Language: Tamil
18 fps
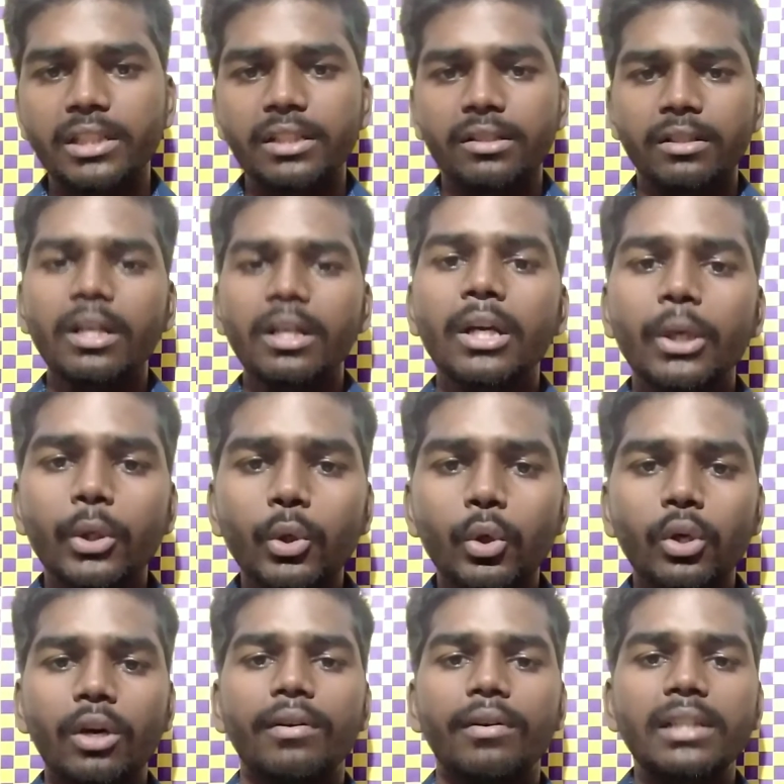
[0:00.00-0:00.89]
வச்சு
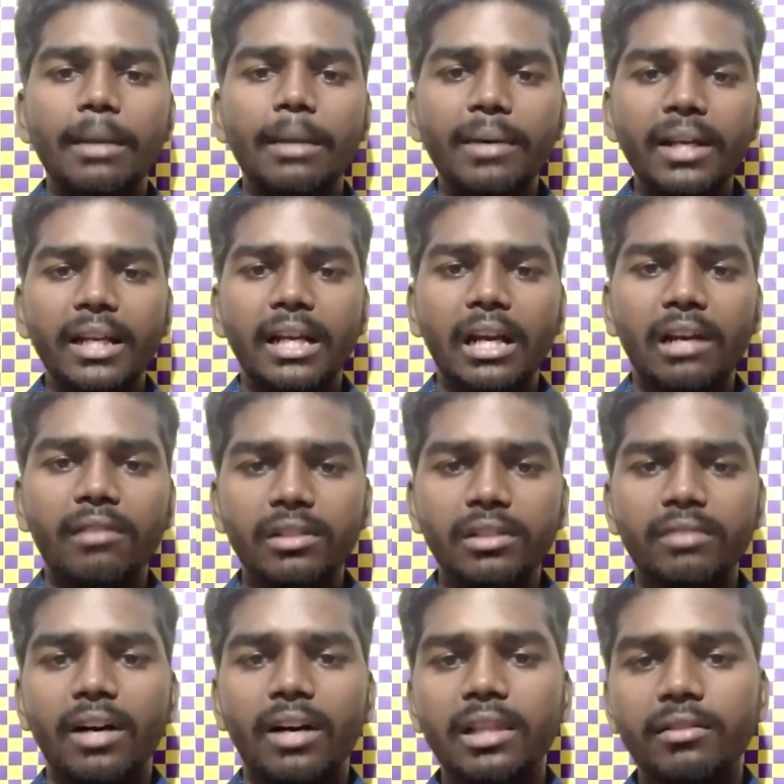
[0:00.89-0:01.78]
இவங்க வந்து அமெரிக்காவில்
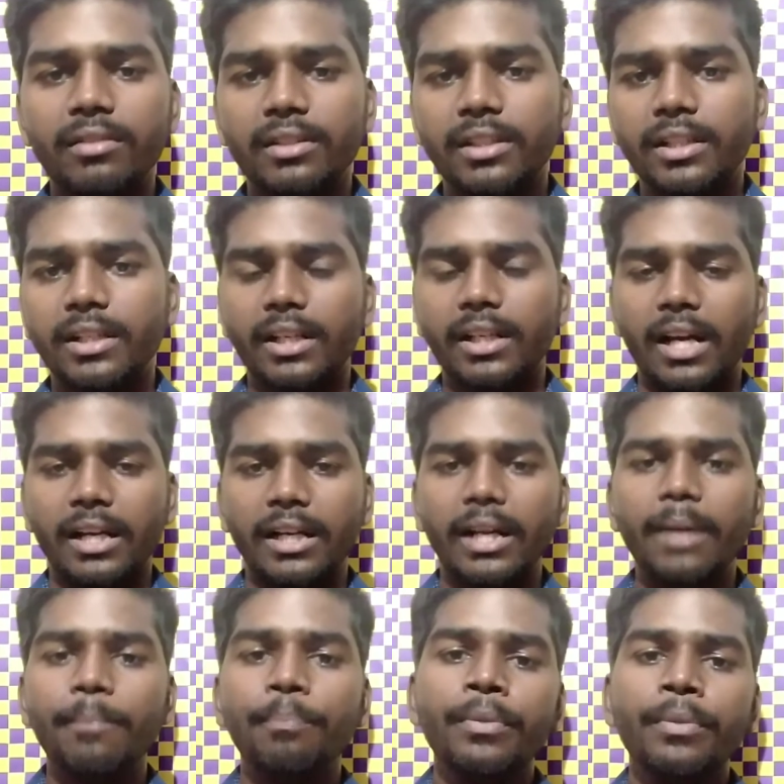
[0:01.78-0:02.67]
வந்து வாழ்ந்து வந்துட்டு
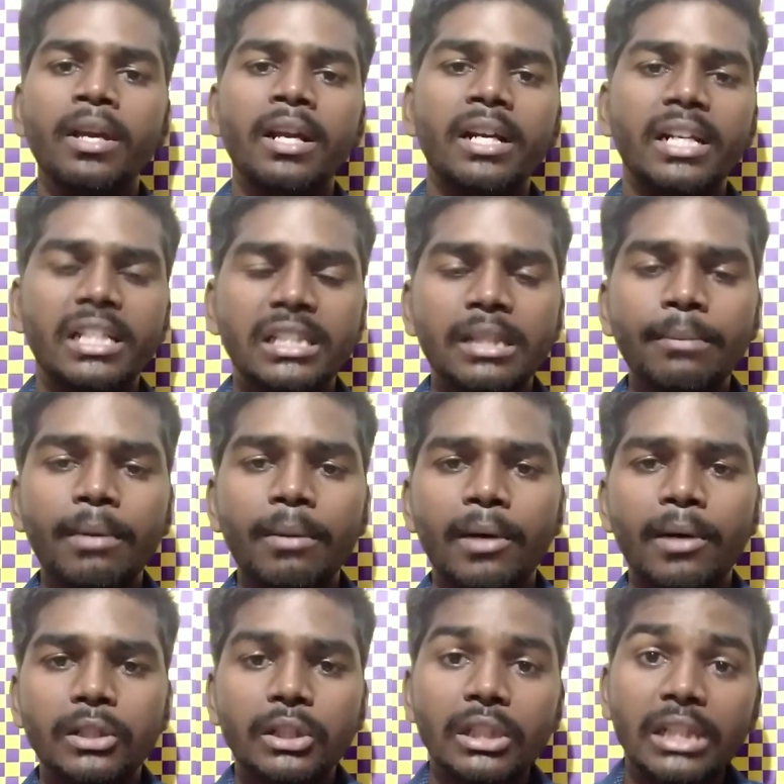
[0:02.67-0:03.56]
இருக்காங்க
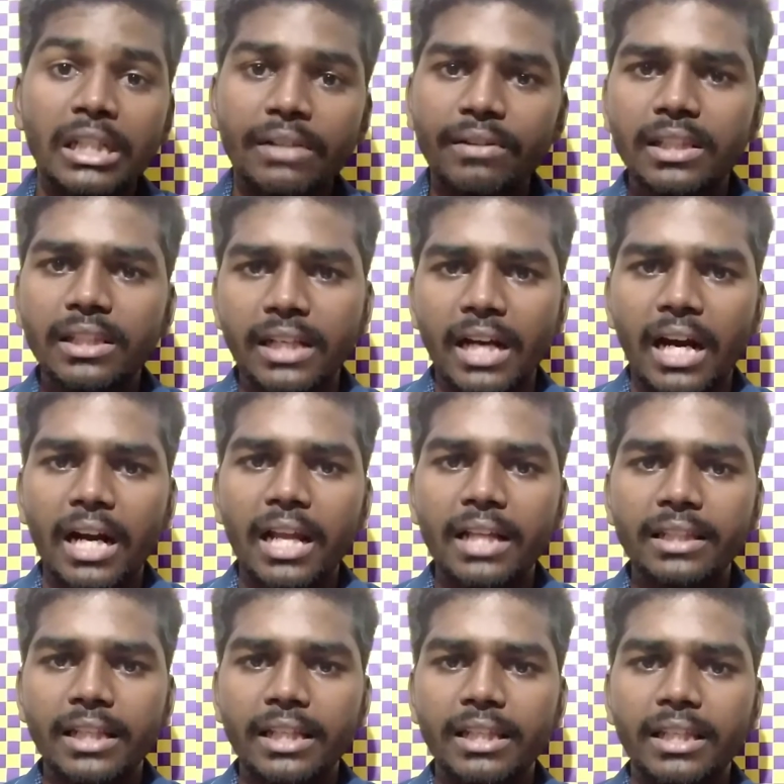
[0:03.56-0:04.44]
டிசம்பர் மாதம் இருபத்தி
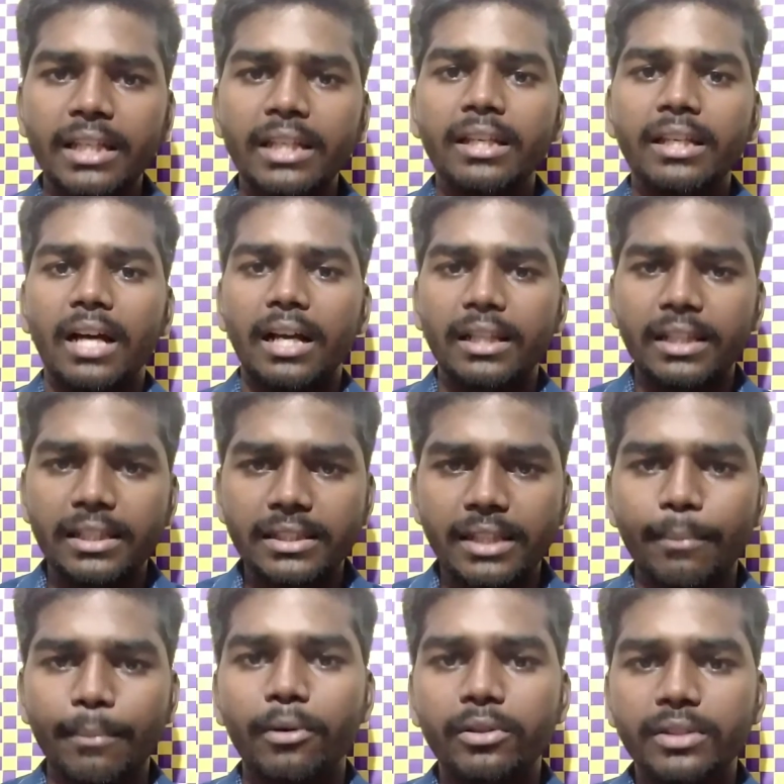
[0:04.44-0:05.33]
நாலாம் தேதி அந்த
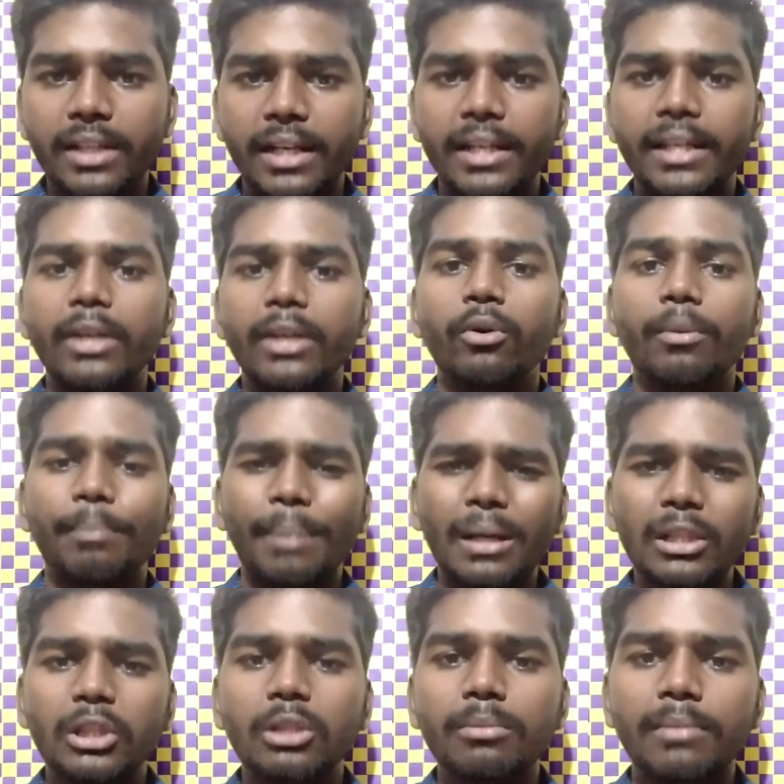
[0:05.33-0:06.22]
சம்பவத்தை அன்னைக்கு ஒரு
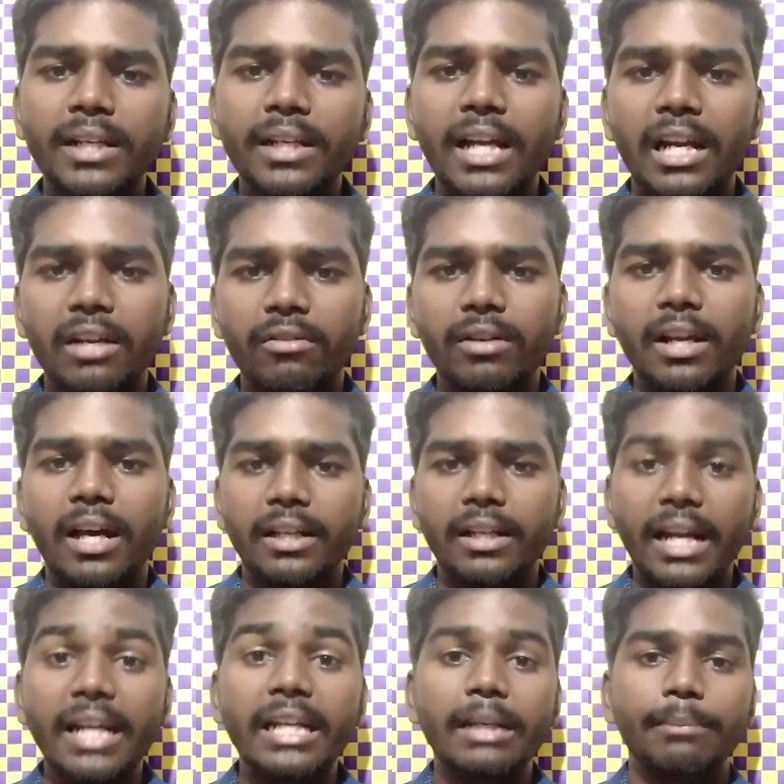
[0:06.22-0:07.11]
பத்து மணி அளவில்
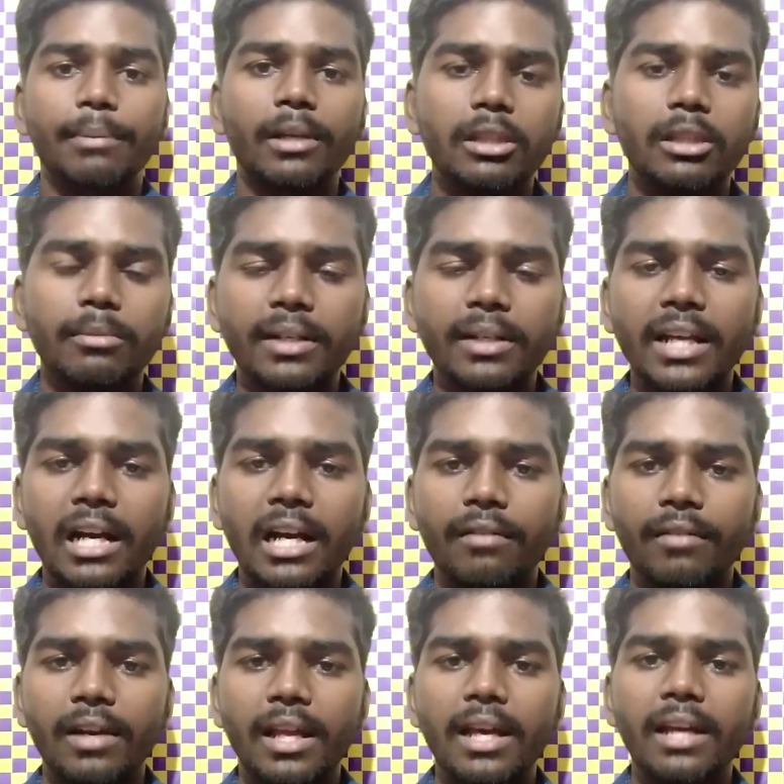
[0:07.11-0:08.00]
நைட்டு பத்து மணி
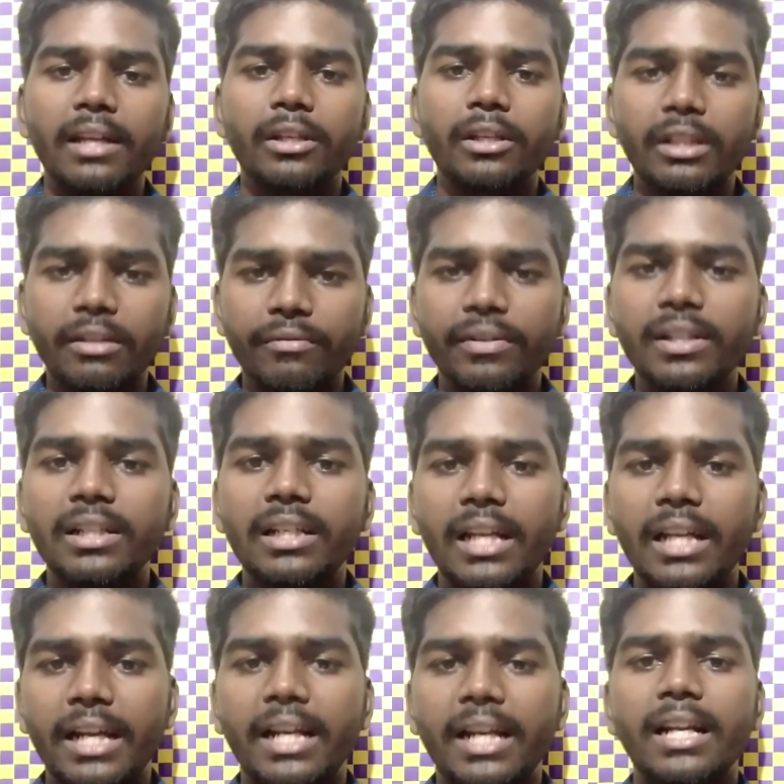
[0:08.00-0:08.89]
அளவில் இந்த
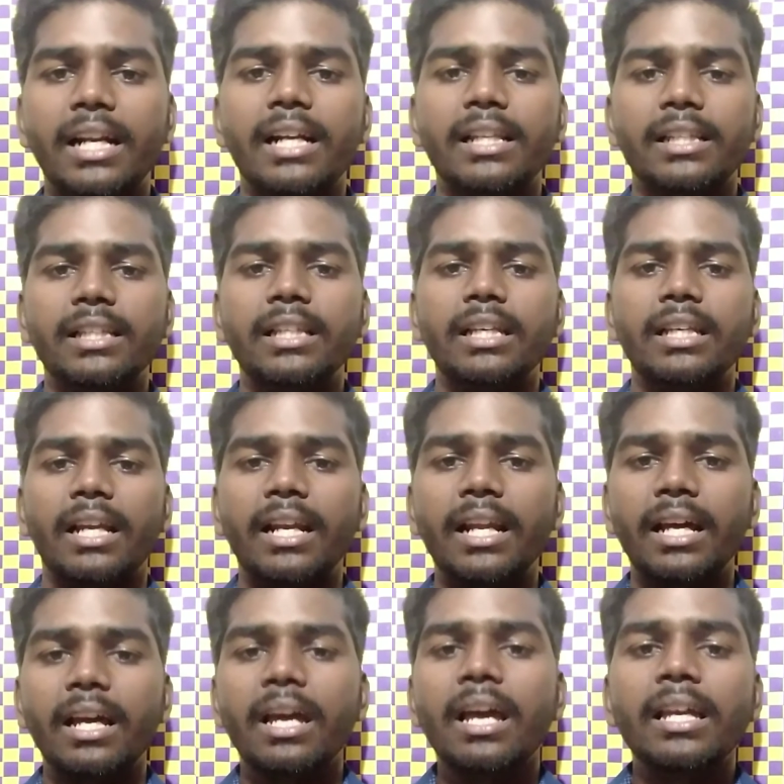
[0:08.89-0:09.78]
வீட்டில் என்ன நடந்தது
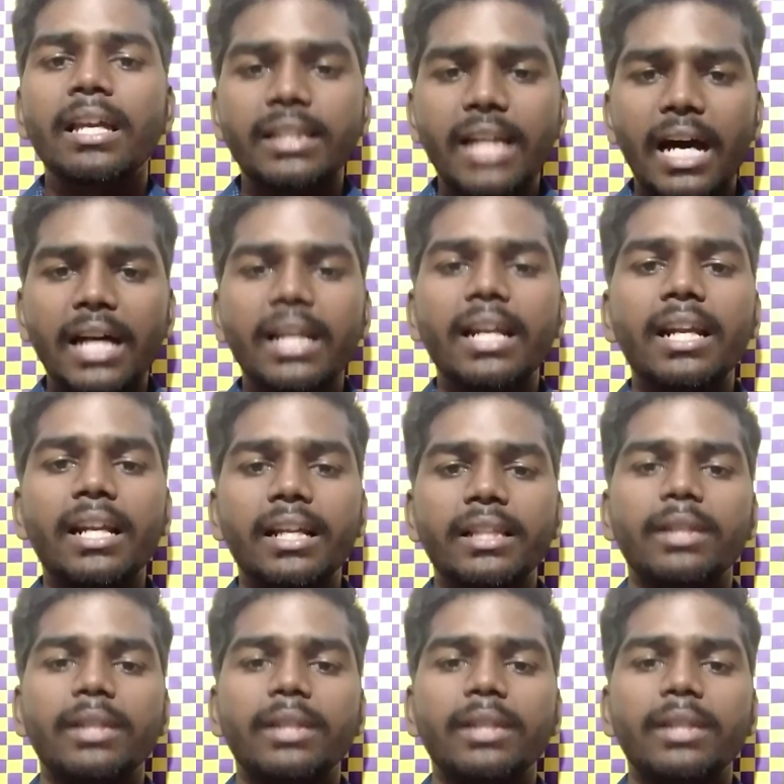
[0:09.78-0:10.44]
என்ன யார்